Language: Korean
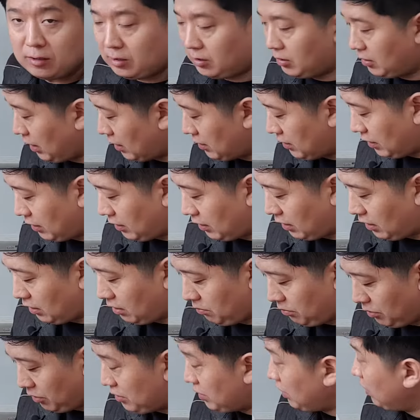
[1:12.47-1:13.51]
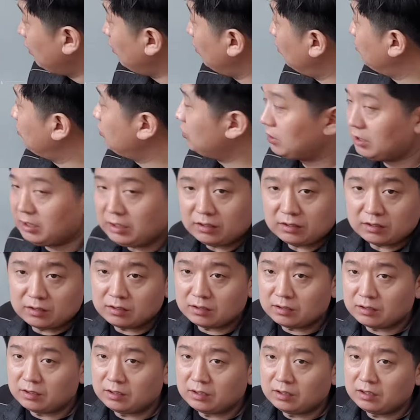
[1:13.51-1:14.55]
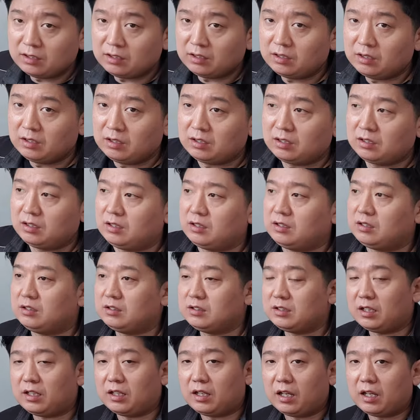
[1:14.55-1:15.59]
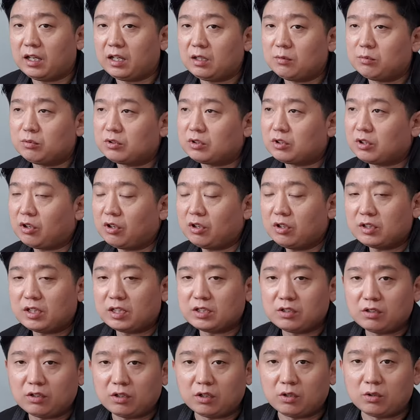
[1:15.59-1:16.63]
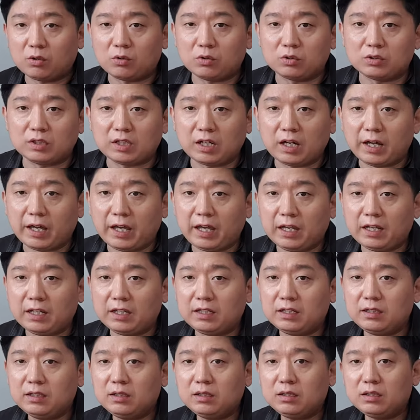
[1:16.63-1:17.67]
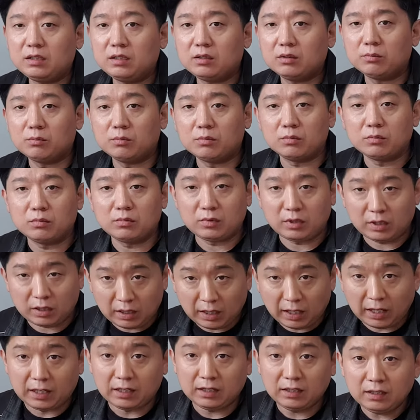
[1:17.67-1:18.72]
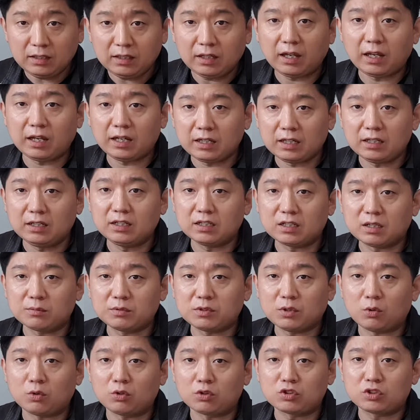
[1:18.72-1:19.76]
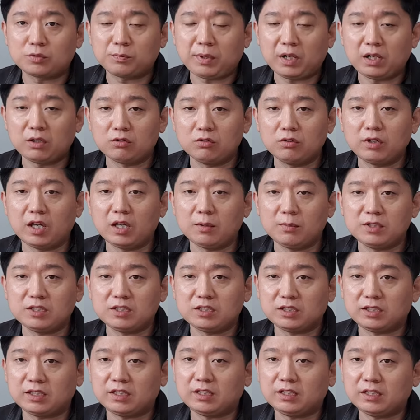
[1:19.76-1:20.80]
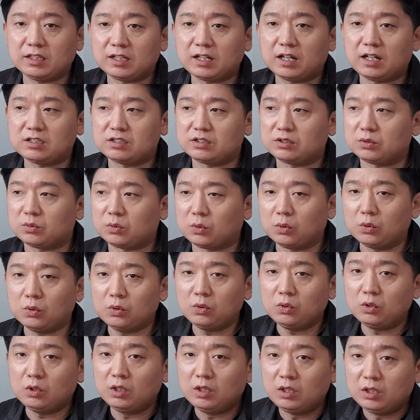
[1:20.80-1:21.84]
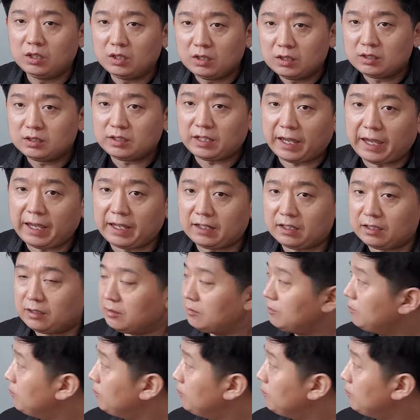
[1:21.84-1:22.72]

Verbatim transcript: 다시 할게. 별 상관없지. 이제 A부터 대선거 에러 코드가 A A A 1 2 3 4 5 6 7 8 9 A B C D E까지 있고 A